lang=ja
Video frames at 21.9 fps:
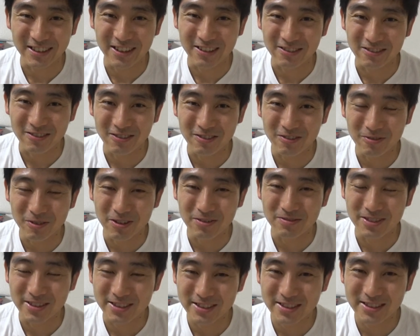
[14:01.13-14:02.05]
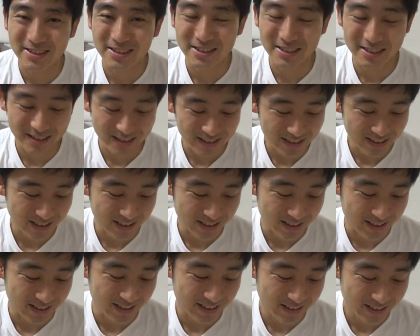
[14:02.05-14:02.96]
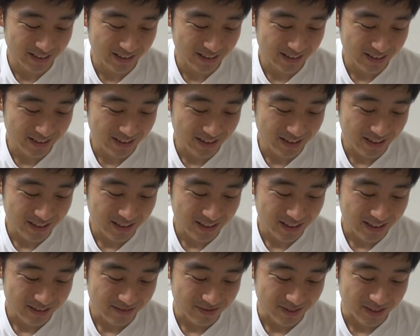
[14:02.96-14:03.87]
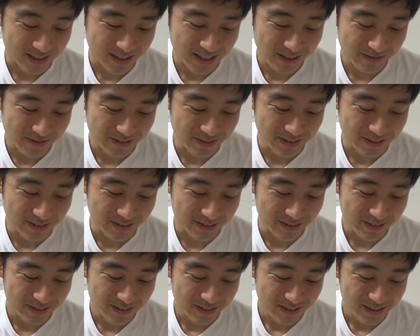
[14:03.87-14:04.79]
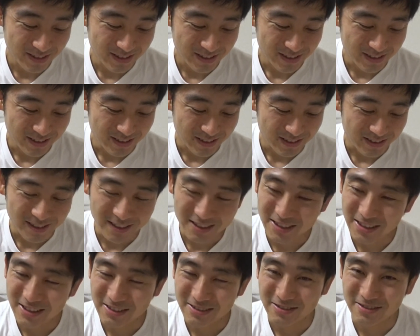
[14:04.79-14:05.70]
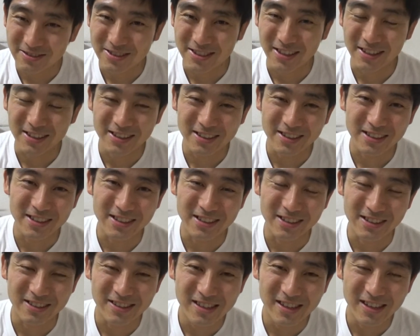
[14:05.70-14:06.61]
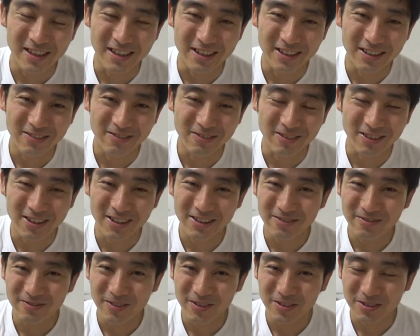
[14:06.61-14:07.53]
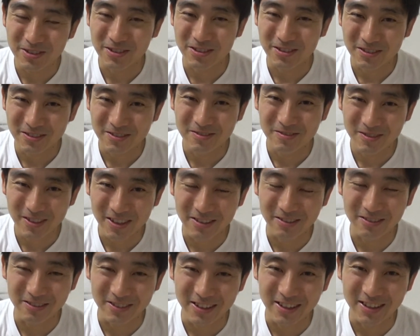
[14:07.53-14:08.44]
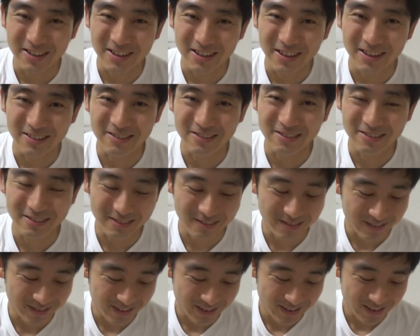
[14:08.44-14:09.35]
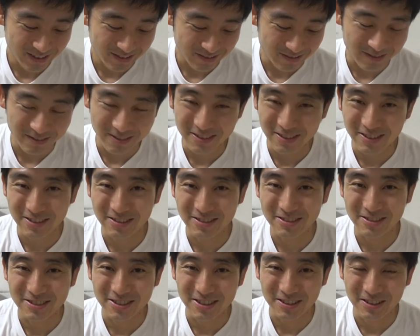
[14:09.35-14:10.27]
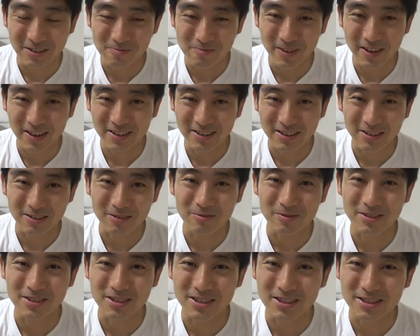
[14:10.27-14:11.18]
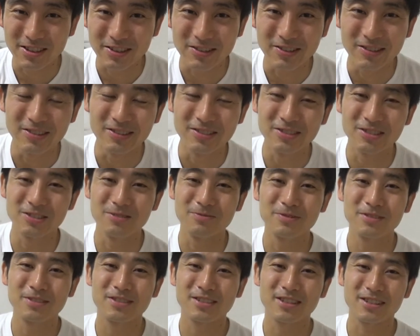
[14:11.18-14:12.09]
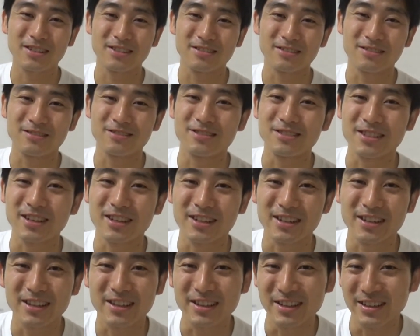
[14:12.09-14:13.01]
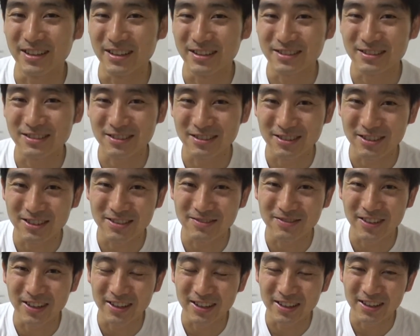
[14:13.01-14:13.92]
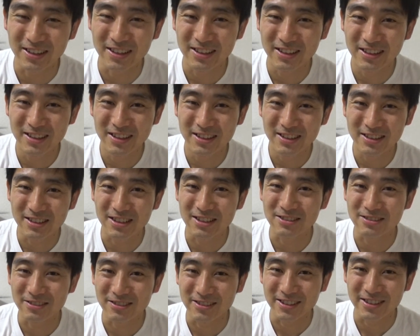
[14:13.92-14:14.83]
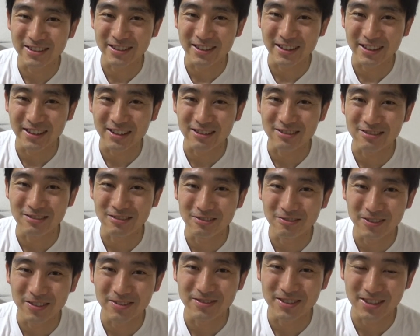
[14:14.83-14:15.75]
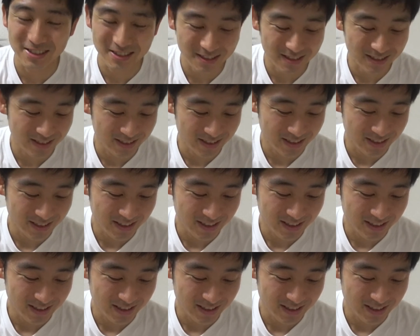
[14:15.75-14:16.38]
なと思いますはい、ま多分大体その3回で他も結構ねあの心に来るシーンいっぱいあったと思うんですけど自分の中ではその3回がちょっと一番泣きそうになったかなと思います